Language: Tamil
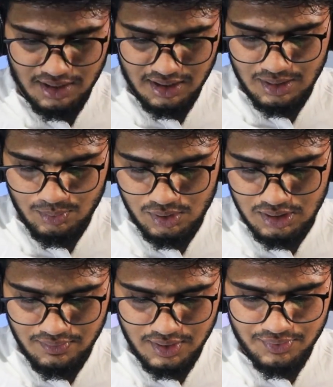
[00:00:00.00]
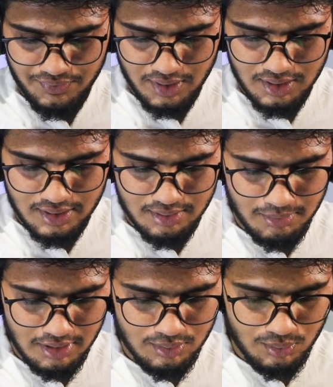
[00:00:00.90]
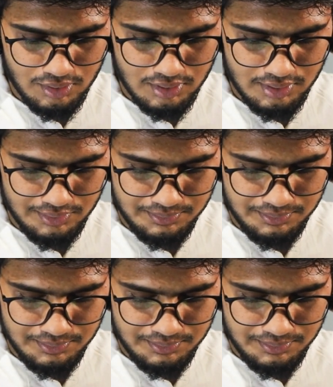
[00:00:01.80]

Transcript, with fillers: எனக்கு என்னமோ இந்த வீடியோ ஃபெயிலியர்னு மாதிரி தோணுது